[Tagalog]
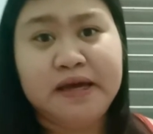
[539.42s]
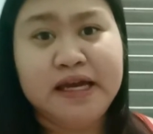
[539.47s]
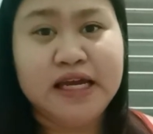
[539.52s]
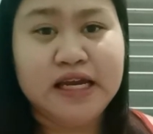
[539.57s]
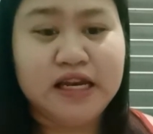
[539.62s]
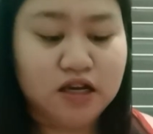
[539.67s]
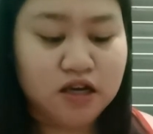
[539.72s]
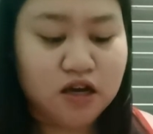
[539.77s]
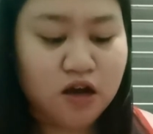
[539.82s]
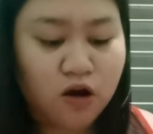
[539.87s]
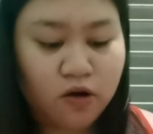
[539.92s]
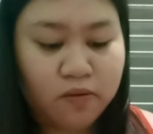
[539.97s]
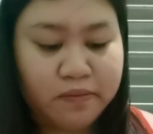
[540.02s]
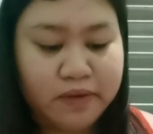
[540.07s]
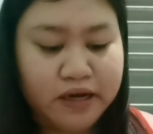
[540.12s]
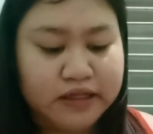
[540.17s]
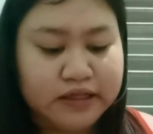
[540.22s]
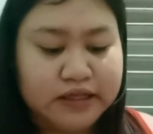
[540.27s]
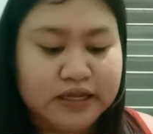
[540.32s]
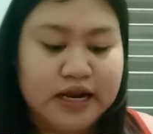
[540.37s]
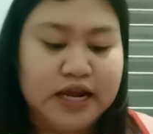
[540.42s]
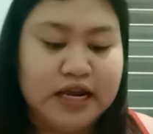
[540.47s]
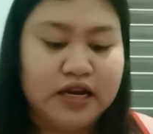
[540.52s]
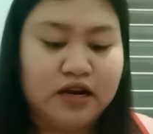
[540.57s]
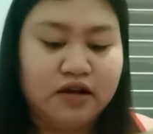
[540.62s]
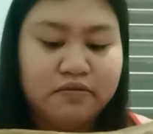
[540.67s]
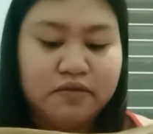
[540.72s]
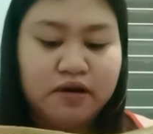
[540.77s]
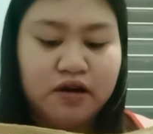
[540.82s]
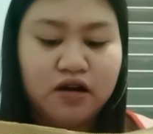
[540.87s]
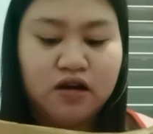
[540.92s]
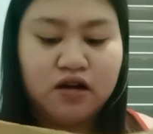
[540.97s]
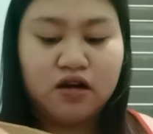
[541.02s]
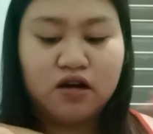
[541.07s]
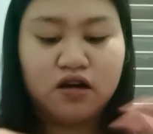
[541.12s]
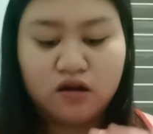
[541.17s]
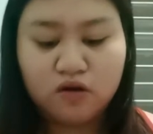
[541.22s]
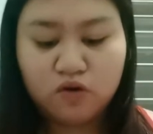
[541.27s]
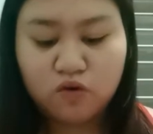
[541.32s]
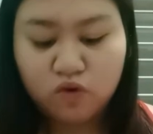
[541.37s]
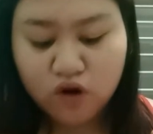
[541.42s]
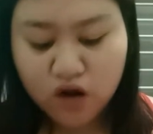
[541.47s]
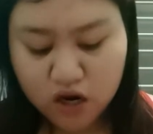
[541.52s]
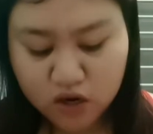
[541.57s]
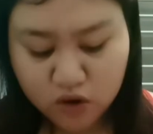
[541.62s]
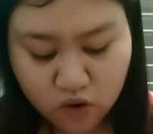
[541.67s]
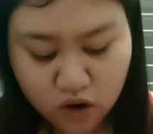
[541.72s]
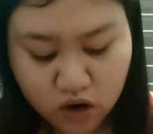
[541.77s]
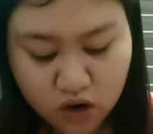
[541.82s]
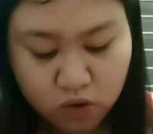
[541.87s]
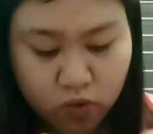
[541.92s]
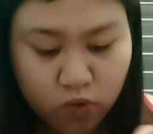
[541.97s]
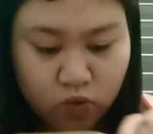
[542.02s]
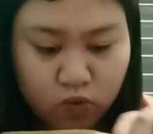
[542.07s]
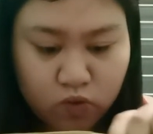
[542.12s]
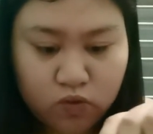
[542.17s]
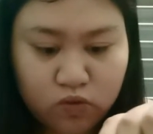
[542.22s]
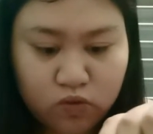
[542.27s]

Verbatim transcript: mahilig ako mag-try ng mga kung ano-ano.